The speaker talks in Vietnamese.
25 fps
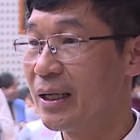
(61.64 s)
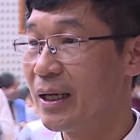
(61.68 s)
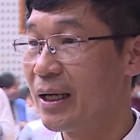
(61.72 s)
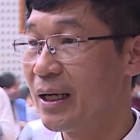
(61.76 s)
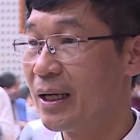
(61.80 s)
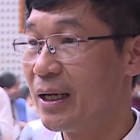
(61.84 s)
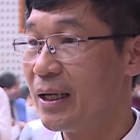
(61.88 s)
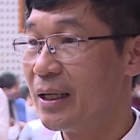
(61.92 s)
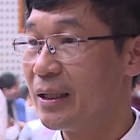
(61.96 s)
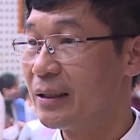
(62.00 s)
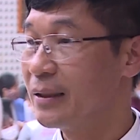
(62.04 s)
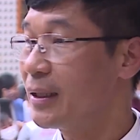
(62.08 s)
là
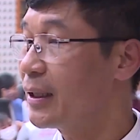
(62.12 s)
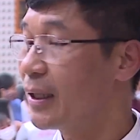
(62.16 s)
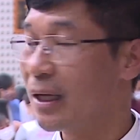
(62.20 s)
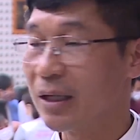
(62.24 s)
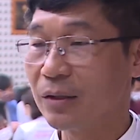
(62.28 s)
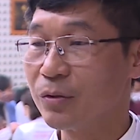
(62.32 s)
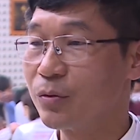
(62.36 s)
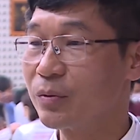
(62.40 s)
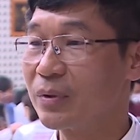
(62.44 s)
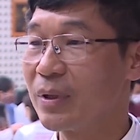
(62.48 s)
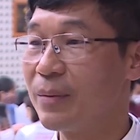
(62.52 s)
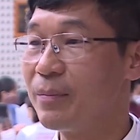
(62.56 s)
tất cả các
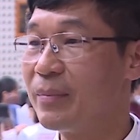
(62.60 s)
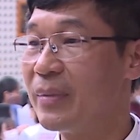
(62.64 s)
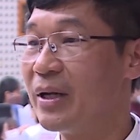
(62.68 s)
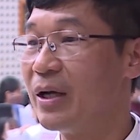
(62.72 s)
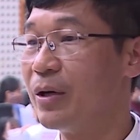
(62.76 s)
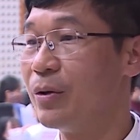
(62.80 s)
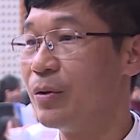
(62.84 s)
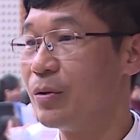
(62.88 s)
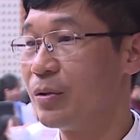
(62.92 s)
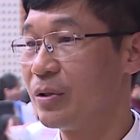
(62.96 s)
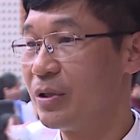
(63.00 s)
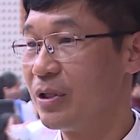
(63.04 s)
trung tâm
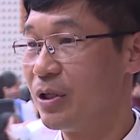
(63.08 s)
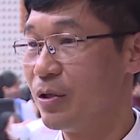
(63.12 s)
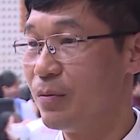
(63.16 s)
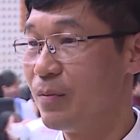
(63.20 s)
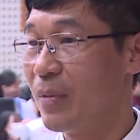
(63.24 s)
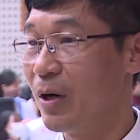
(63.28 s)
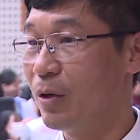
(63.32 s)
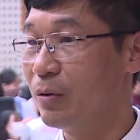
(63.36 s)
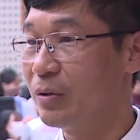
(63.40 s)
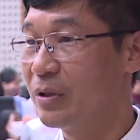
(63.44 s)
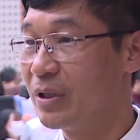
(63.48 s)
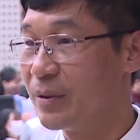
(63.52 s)
đều thiếu
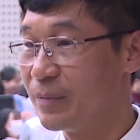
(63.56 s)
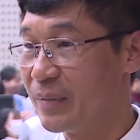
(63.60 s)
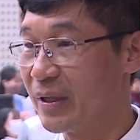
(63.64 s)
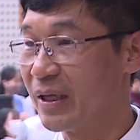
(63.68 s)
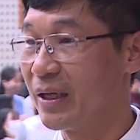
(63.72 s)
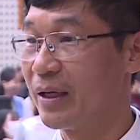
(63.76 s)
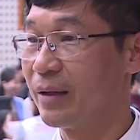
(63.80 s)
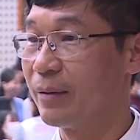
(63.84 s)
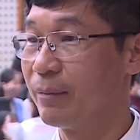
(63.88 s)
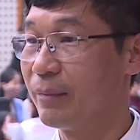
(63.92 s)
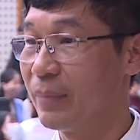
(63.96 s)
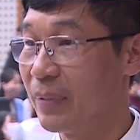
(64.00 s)
máu từ
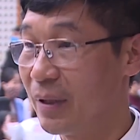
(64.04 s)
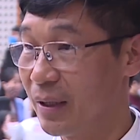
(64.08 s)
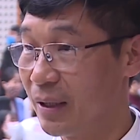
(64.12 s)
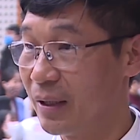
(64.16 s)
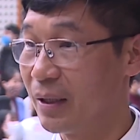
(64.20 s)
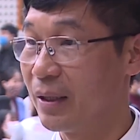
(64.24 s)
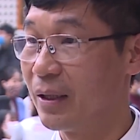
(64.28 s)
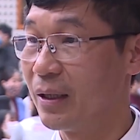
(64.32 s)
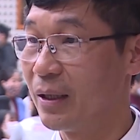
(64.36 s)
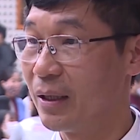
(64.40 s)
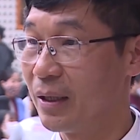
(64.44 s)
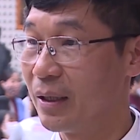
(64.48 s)
miền
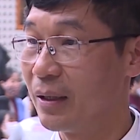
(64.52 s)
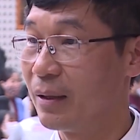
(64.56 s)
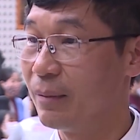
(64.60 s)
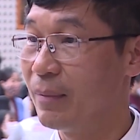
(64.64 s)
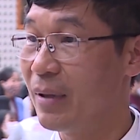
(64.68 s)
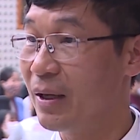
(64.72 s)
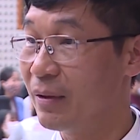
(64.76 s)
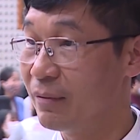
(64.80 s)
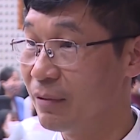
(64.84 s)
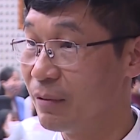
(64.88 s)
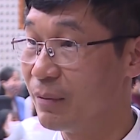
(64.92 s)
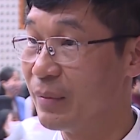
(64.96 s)

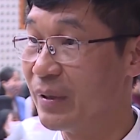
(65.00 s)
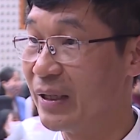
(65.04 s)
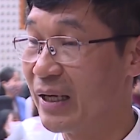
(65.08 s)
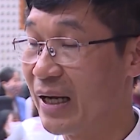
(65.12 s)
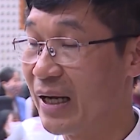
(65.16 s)
Bắc và miền